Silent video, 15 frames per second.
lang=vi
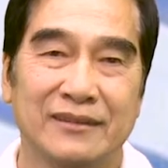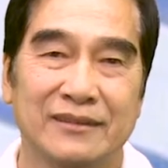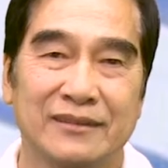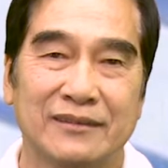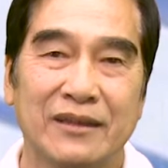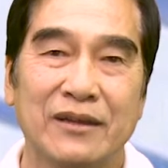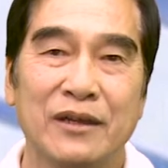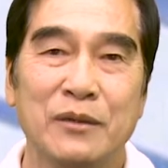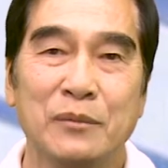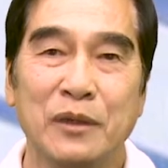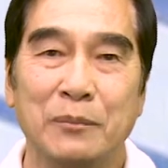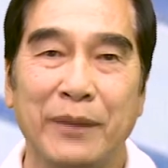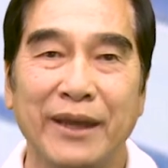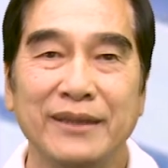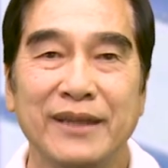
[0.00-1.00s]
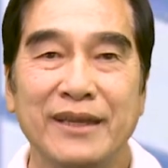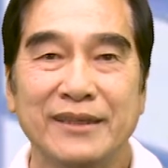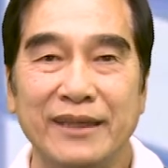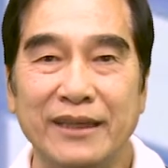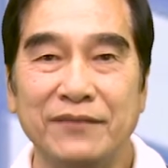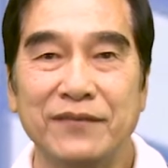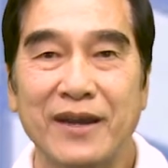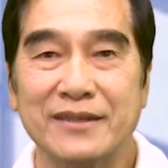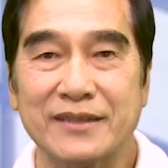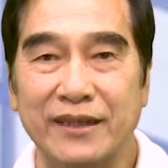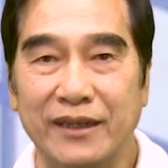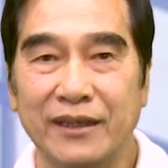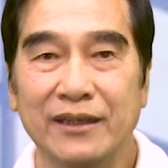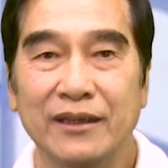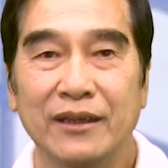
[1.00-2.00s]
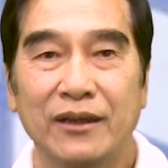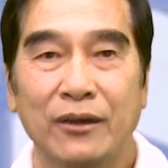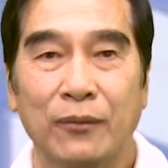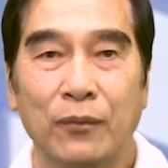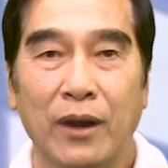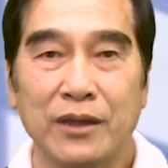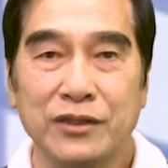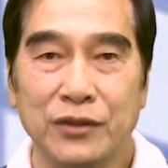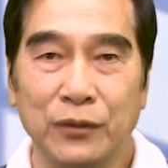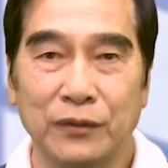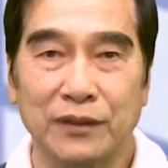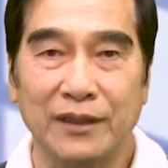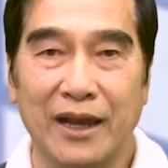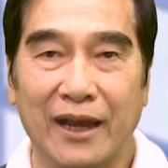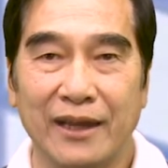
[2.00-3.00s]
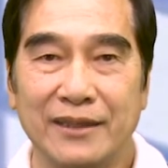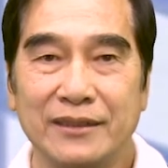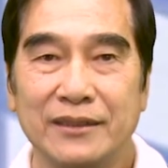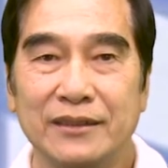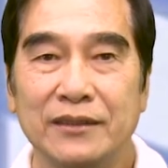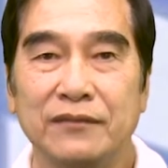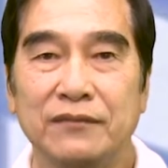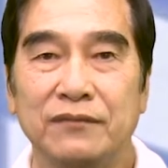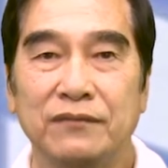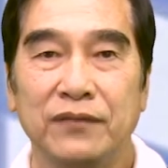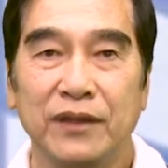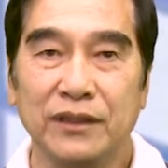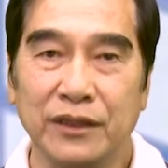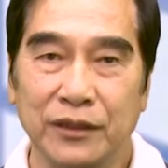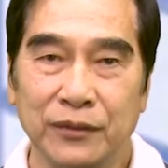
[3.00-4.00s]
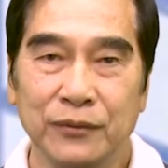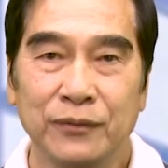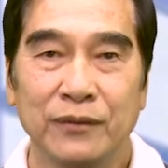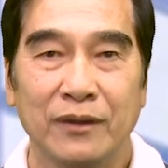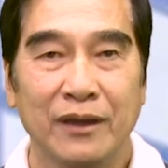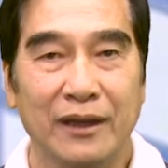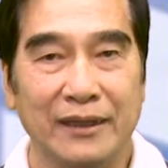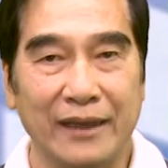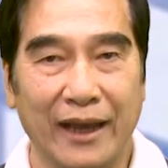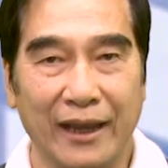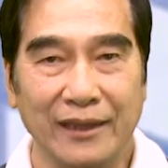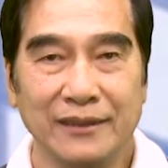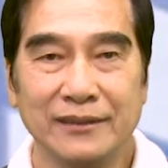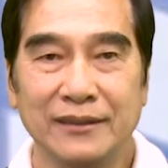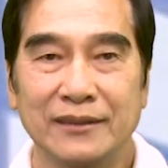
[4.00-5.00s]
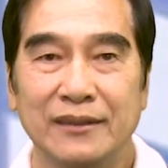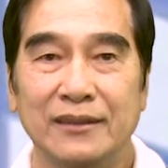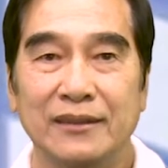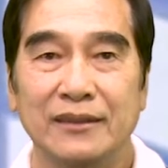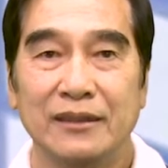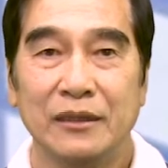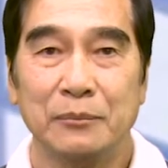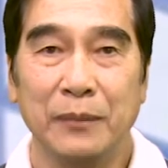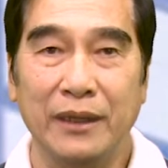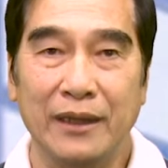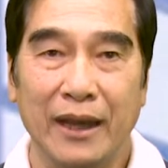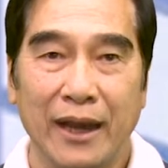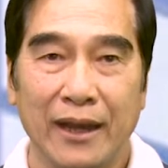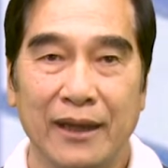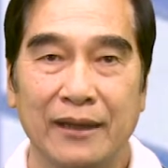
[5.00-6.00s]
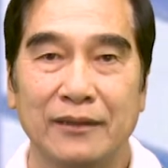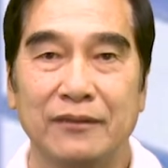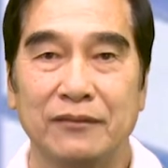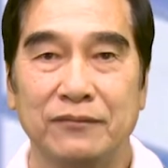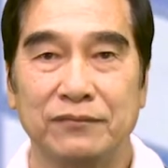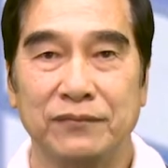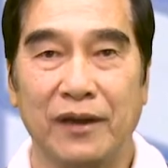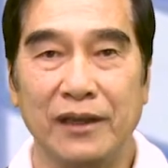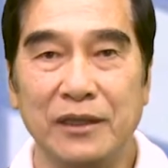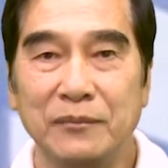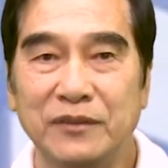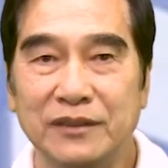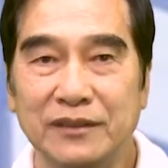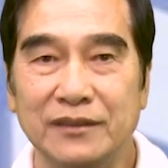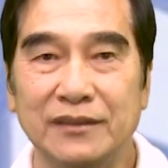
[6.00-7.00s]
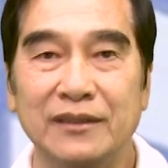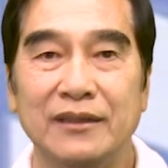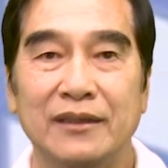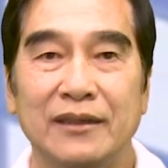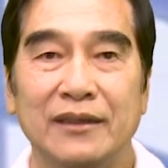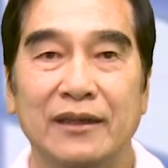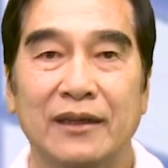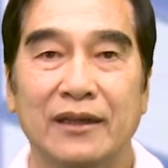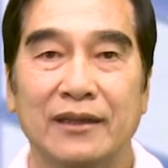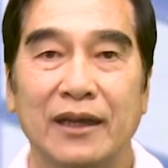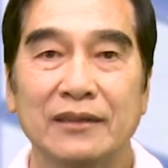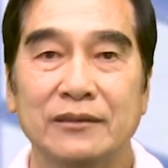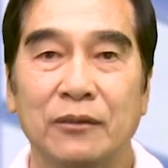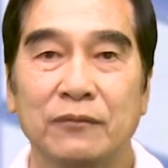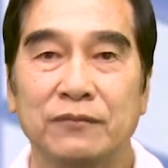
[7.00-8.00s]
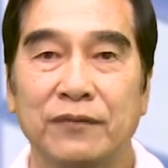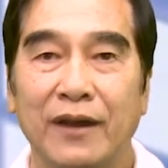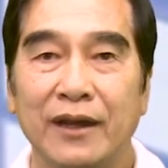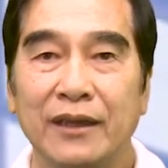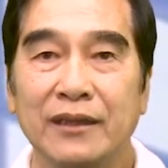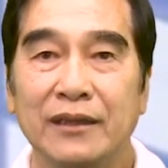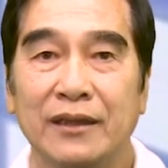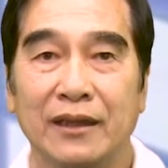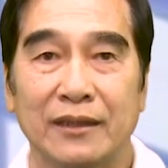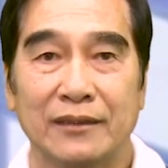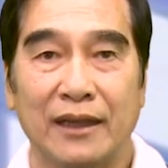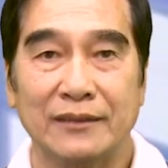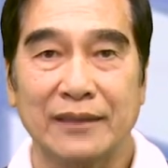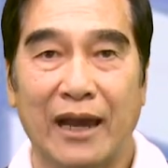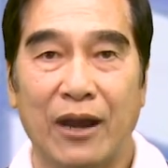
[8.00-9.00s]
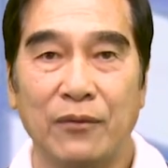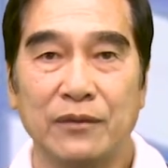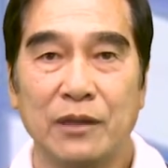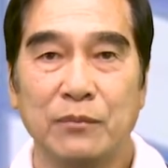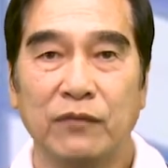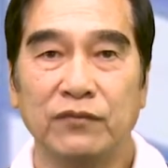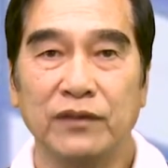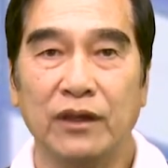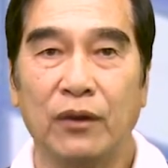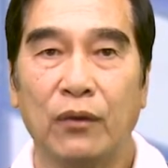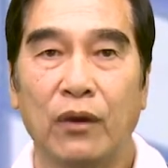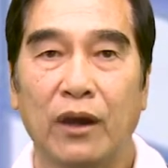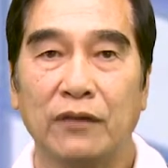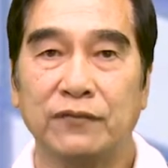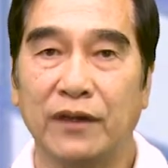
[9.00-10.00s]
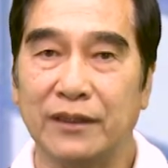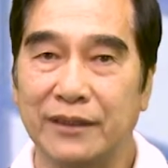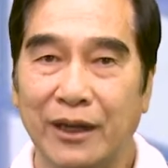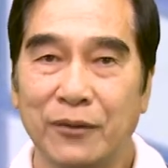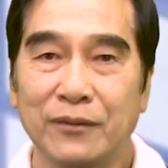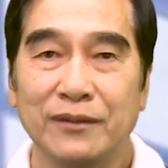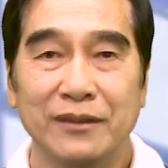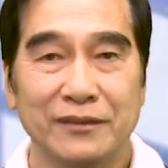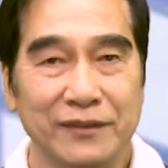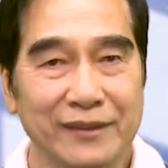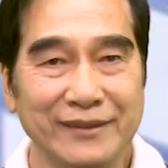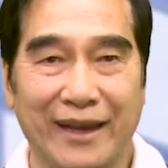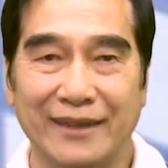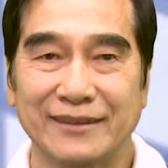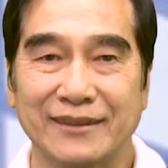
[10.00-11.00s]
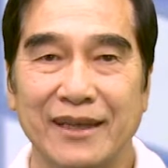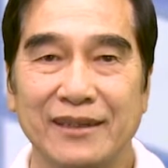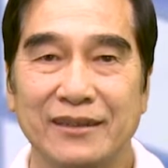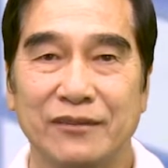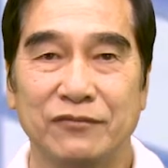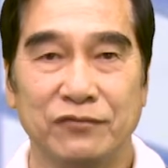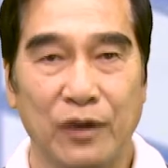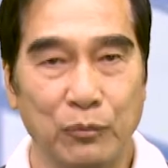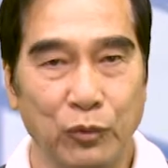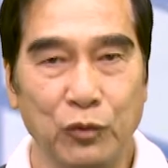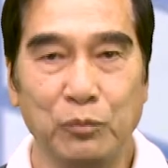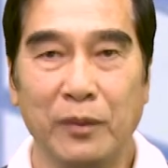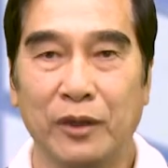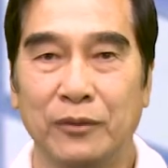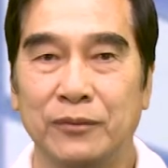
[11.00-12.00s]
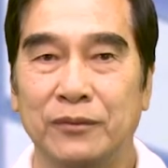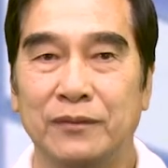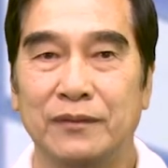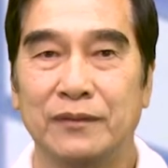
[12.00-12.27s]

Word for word: Sau hơn mười mấy thế kỷ phát triển, qua nhiều thời đại như Phi Điểu, Nại Lương, Bình An và Liên Thường, các tông phái đã tạo nên một vườn hoa Phật giáo rất đặc sắc và muôn màu.